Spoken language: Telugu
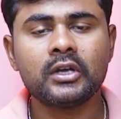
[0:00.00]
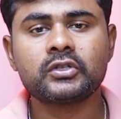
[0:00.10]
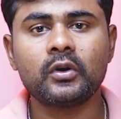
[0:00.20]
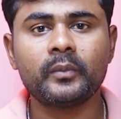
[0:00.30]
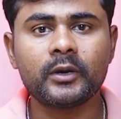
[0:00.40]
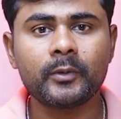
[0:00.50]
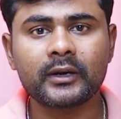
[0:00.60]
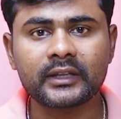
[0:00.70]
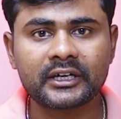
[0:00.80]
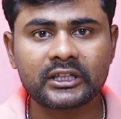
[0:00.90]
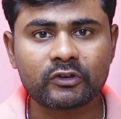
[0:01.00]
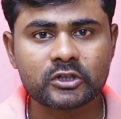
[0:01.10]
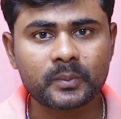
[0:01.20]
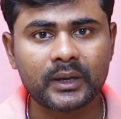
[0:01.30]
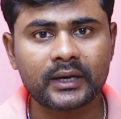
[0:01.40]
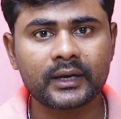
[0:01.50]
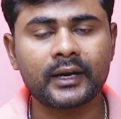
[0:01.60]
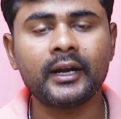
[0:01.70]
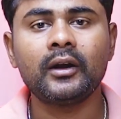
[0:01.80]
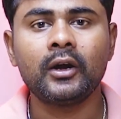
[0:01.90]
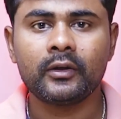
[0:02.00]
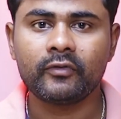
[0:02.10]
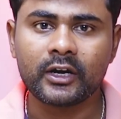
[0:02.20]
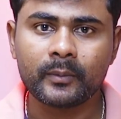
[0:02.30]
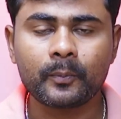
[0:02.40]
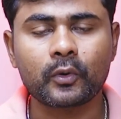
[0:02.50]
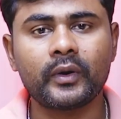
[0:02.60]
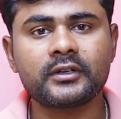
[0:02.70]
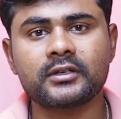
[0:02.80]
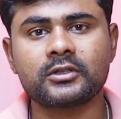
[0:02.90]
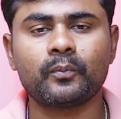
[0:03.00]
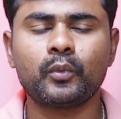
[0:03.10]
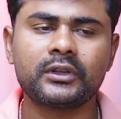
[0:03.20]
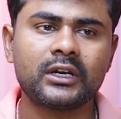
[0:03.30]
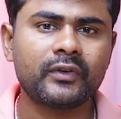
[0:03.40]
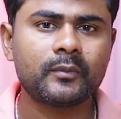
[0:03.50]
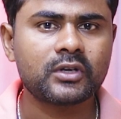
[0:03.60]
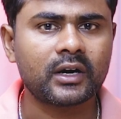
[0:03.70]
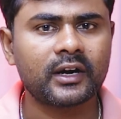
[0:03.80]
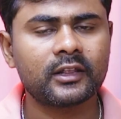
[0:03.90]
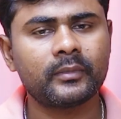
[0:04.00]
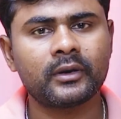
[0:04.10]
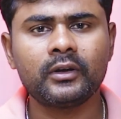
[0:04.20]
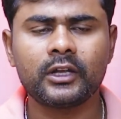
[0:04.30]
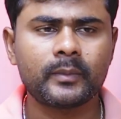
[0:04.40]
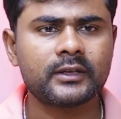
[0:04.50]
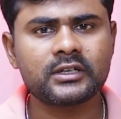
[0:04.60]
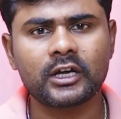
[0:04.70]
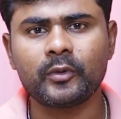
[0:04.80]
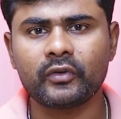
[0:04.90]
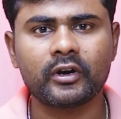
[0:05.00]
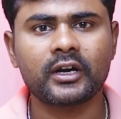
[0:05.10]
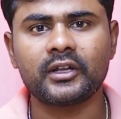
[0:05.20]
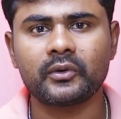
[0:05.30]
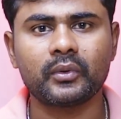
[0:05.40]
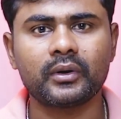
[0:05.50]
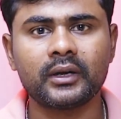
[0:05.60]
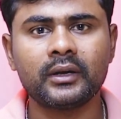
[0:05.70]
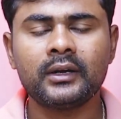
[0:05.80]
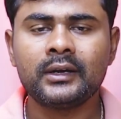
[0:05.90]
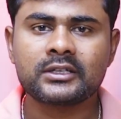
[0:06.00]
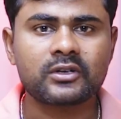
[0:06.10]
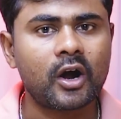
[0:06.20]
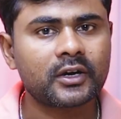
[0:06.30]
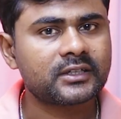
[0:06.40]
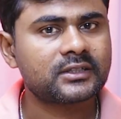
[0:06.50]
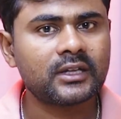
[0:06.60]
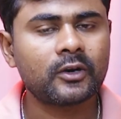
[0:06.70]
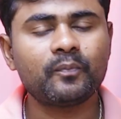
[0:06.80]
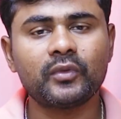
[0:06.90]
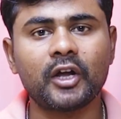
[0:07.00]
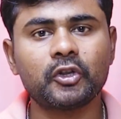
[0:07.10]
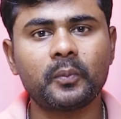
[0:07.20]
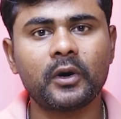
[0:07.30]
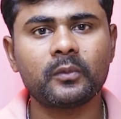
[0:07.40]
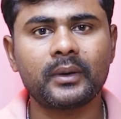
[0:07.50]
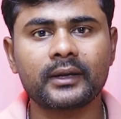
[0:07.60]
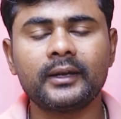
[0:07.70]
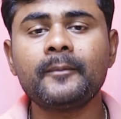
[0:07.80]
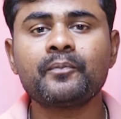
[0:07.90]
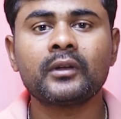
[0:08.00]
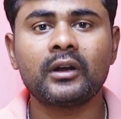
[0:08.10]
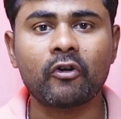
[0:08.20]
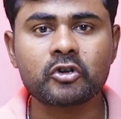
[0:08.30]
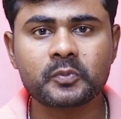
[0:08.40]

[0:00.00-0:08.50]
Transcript: సో మినిమం మనం థర్టీ థౌసండ్ పెట్టగానే ఇవన్నీ మనం ప్రొవైడ్ చేస్తాం ఇప్పుడు త్రీ ఫేమ్ జాక్ అనేది మీకు ఈ మధ్యకాలంలో ఇవ్వట్లేదు అనుకోండి స్లాట్ ఇస్తున్నారు దాంతోపాటు మనకి లౌడ్